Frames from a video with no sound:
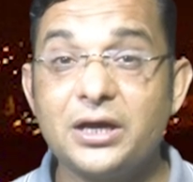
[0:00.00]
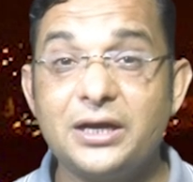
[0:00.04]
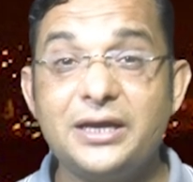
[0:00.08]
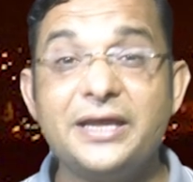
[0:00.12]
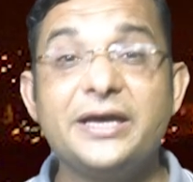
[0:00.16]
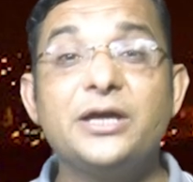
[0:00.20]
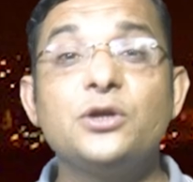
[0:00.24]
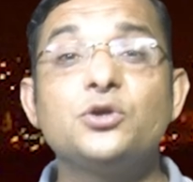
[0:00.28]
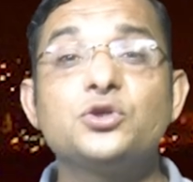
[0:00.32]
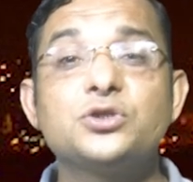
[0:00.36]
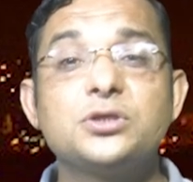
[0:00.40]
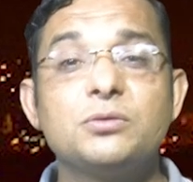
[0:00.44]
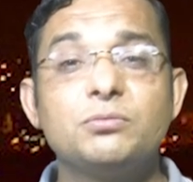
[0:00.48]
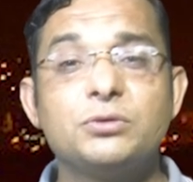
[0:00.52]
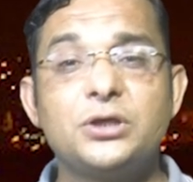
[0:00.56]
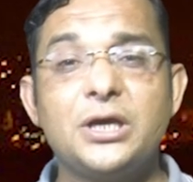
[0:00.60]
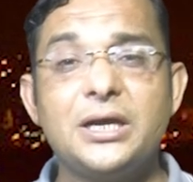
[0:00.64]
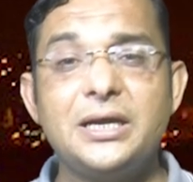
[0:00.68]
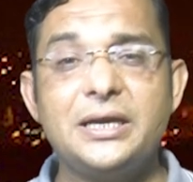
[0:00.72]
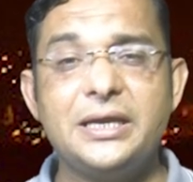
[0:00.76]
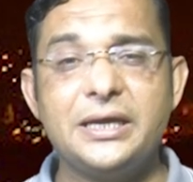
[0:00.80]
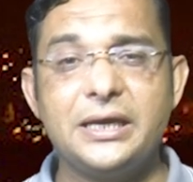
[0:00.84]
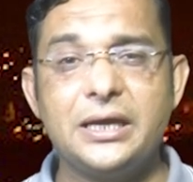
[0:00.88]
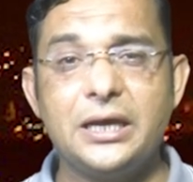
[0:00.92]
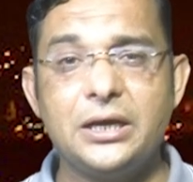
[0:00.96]
लेकिन उसने मुझे
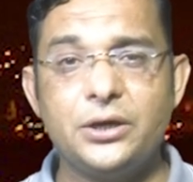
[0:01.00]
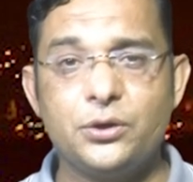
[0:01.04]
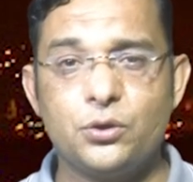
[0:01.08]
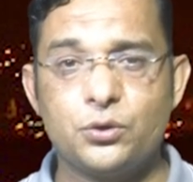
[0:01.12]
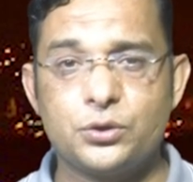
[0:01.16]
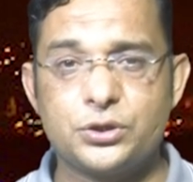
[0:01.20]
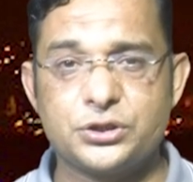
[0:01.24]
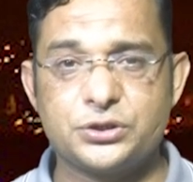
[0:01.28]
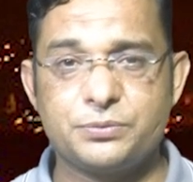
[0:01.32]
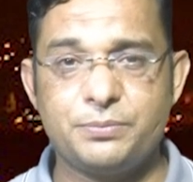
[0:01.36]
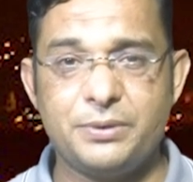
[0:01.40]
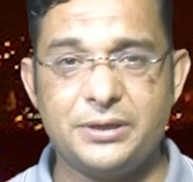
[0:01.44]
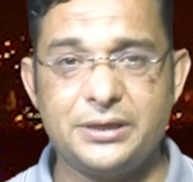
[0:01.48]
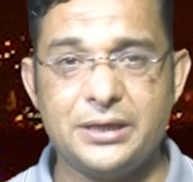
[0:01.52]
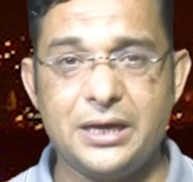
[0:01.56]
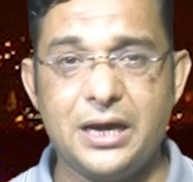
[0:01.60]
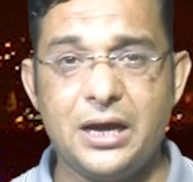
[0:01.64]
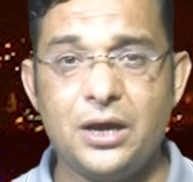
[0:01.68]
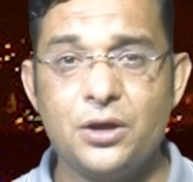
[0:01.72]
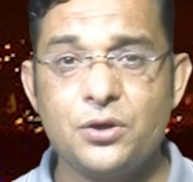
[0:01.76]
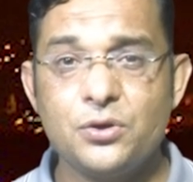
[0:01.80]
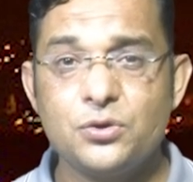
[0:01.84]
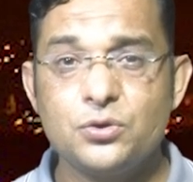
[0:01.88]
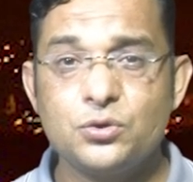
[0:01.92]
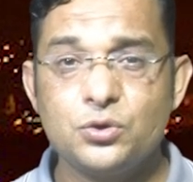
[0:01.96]
लीगल नोटिस
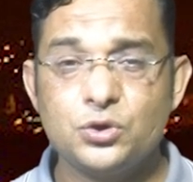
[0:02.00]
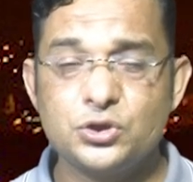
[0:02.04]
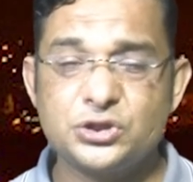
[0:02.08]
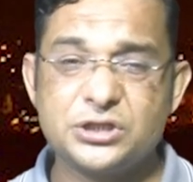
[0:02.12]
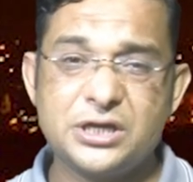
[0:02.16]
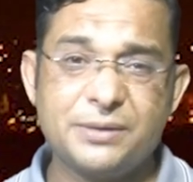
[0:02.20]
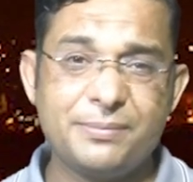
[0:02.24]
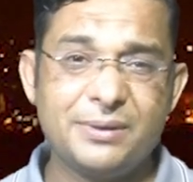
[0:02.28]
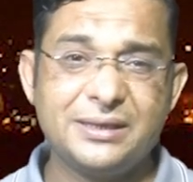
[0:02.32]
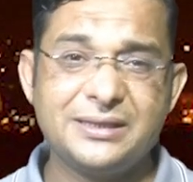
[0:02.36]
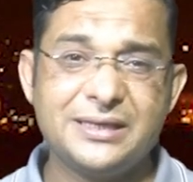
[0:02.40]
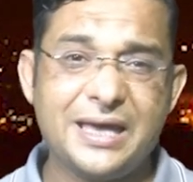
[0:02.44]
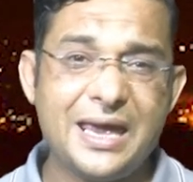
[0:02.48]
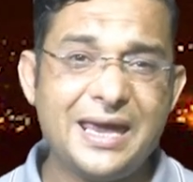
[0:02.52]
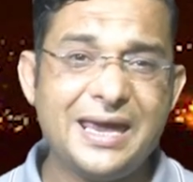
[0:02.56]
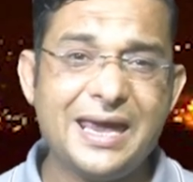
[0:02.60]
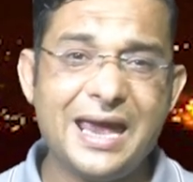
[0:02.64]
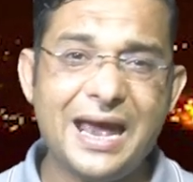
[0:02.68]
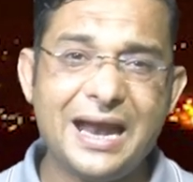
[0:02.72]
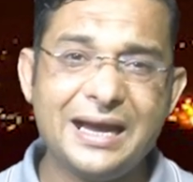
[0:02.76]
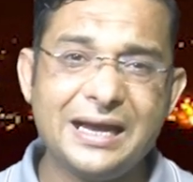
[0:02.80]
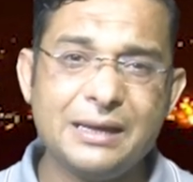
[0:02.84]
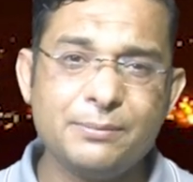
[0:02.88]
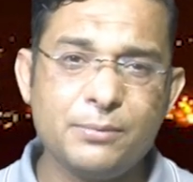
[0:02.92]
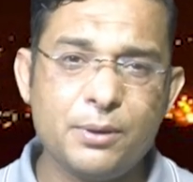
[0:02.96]
भेजा उसके बाद यही
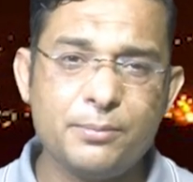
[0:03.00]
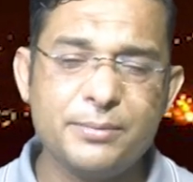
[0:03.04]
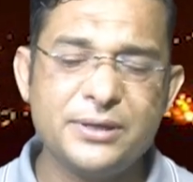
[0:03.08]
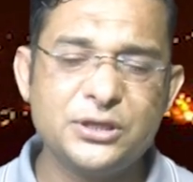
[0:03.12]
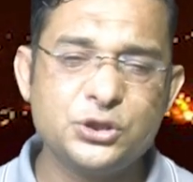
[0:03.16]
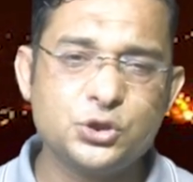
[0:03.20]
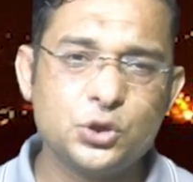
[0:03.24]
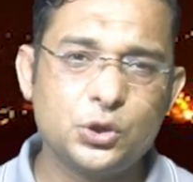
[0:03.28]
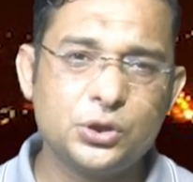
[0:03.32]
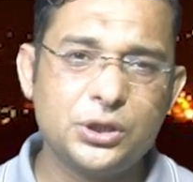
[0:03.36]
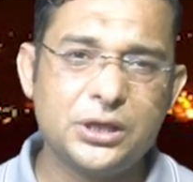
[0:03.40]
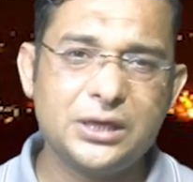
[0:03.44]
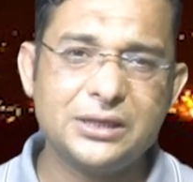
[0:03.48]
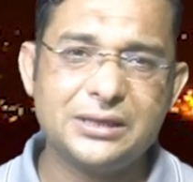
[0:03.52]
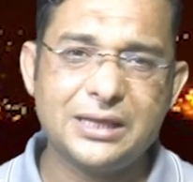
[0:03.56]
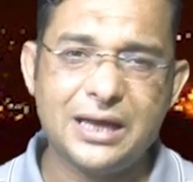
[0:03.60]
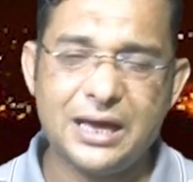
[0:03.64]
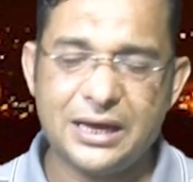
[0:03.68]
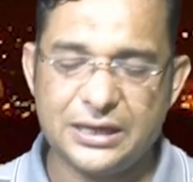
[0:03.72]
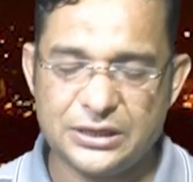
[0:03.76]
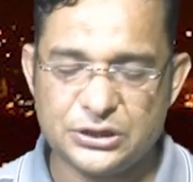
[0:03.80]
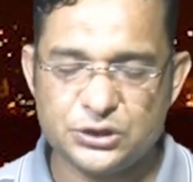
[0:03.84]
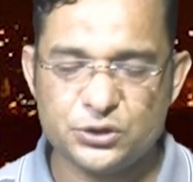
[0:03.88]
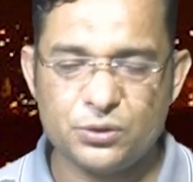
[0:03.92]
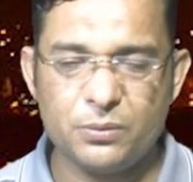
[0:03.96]
एडम अमीन चौधरी
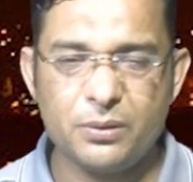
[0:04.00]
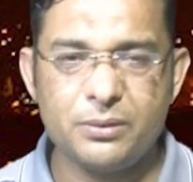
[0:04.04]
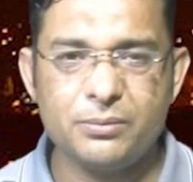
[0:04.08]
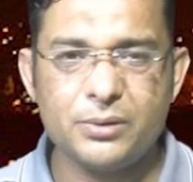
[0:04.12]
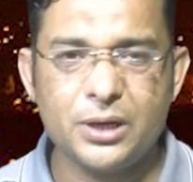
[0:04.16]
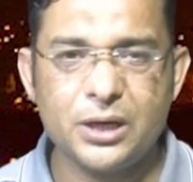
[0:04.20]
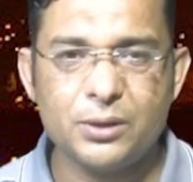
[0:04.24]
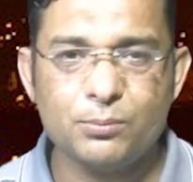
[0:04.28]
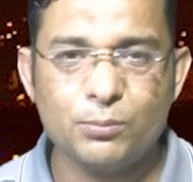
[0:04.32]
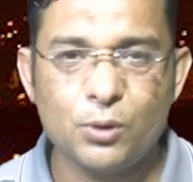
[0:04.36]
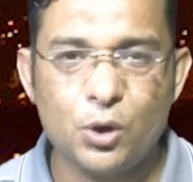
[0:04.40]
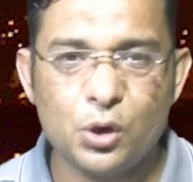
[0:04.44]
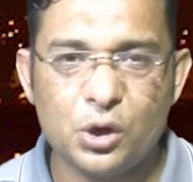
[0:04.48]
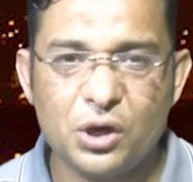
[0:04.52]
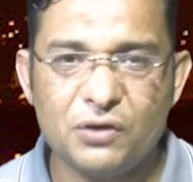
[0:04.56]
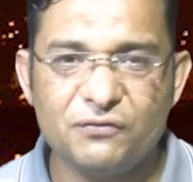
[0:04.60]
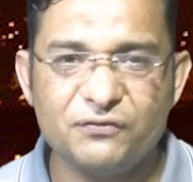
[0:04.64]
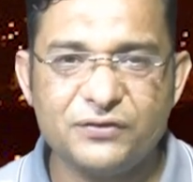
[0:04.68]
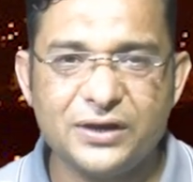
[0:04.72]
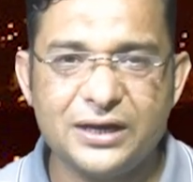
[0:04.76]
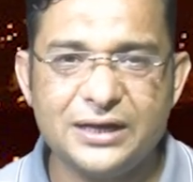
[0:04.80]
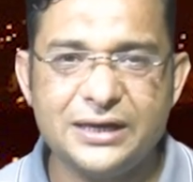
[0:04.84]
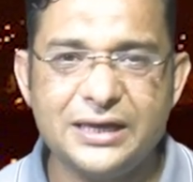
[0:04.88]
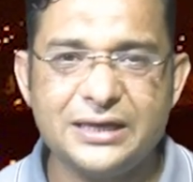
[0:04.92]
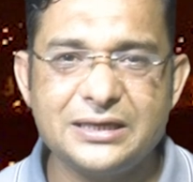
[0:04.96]
था इसको भी मैंने मौकफ
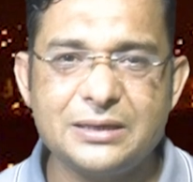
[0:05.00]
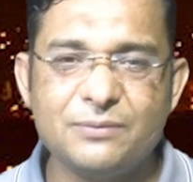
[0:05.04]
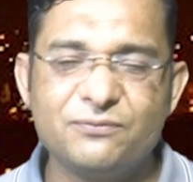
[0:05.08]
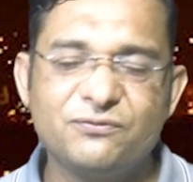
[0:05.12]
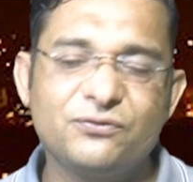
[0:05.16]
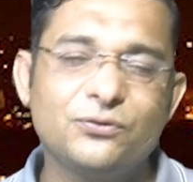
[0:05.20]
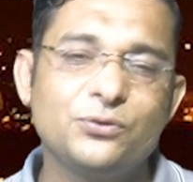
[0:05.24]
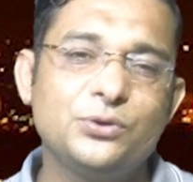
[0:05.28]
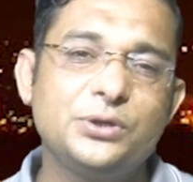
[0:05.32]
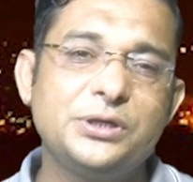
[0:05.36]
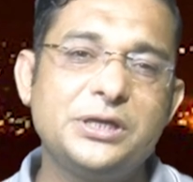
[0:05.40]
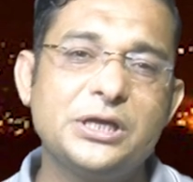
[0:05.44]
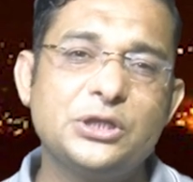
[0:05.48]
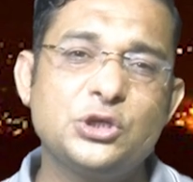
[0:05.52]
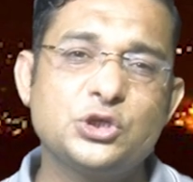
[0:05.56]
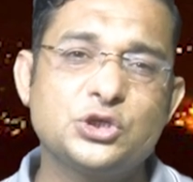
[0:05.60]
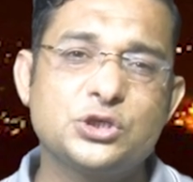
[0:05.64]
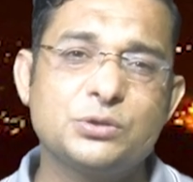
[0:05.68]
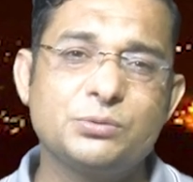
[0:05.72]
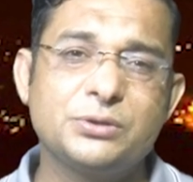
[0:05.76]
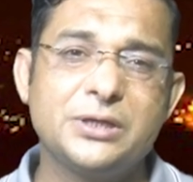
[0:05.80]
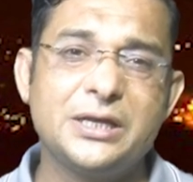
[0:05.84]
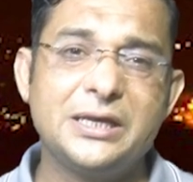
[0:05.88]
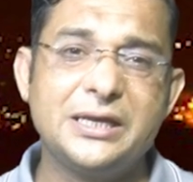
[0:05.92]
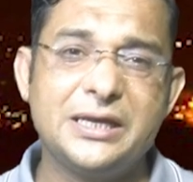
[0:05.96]
के लिए जब फ़ोन किया तो
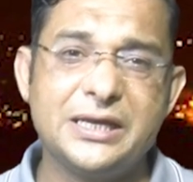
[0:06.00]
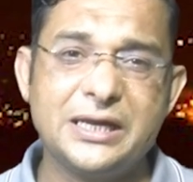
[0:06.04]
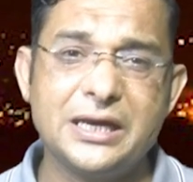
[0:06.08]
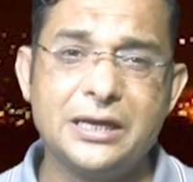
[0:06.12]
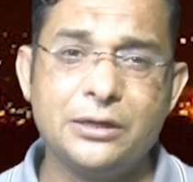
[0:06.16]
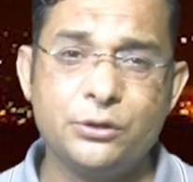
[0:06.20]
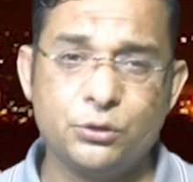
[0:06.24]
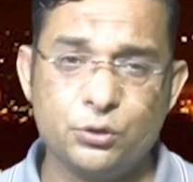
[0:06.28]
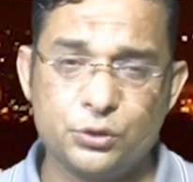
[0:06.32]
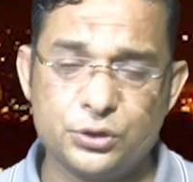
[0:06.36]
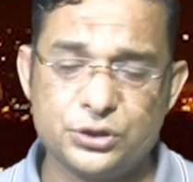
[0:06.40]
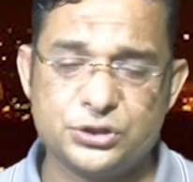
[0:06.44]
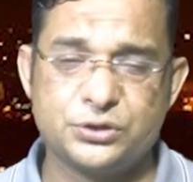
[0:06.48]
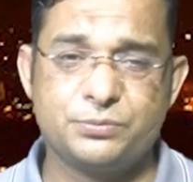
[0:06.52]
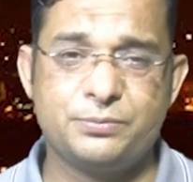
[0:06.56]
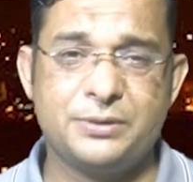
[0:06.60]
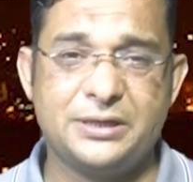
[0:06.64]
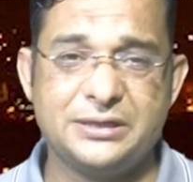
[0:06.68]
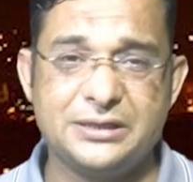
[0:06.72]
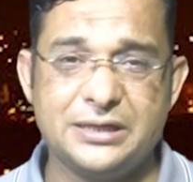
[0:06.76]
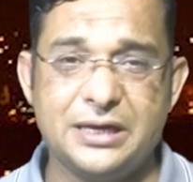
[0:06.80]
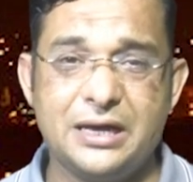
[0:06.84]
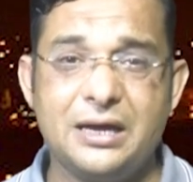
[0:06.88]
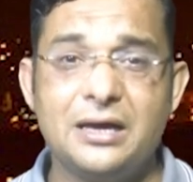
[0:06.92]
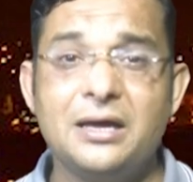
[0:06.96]
इसने मुझे लीगल नोटिस
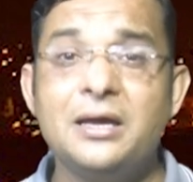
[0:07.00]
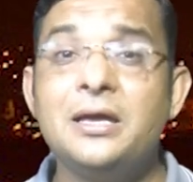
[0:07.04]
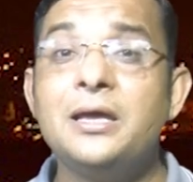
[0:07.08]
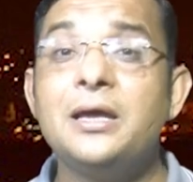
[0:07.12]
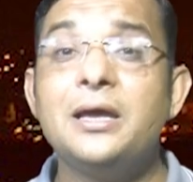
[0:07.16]
भेजा